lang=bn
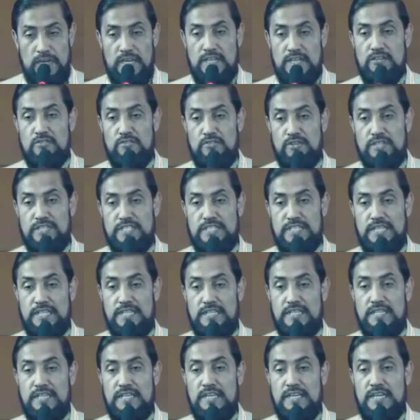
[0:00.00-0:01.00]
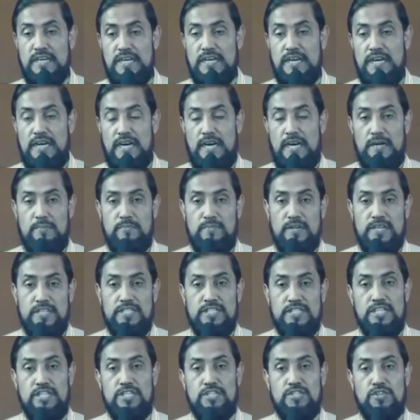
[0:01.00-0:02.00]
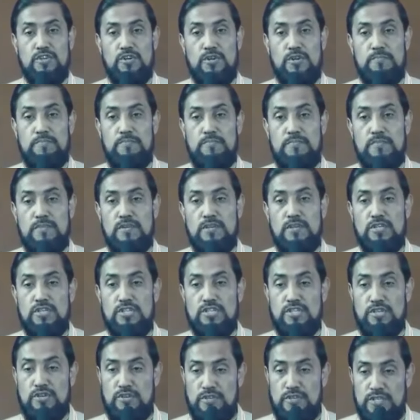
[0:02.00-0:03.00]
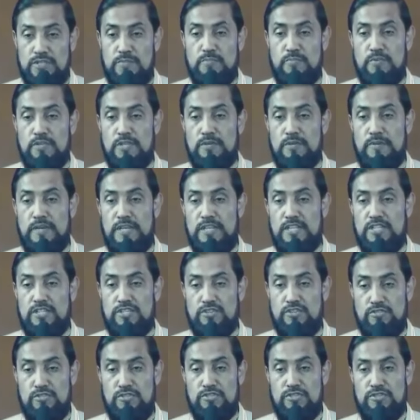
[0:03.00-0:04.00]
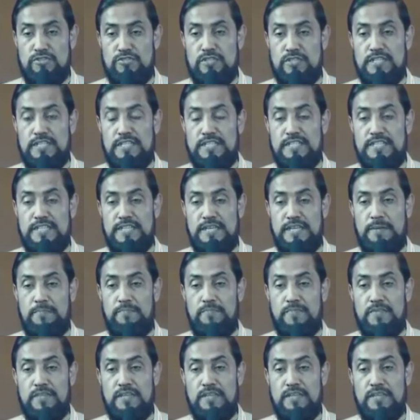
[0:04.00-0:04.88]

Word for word: কোরবান করেছেন আমরা সেই সব শহীদ পরিবারের সদস্যদেরকে নিয়ে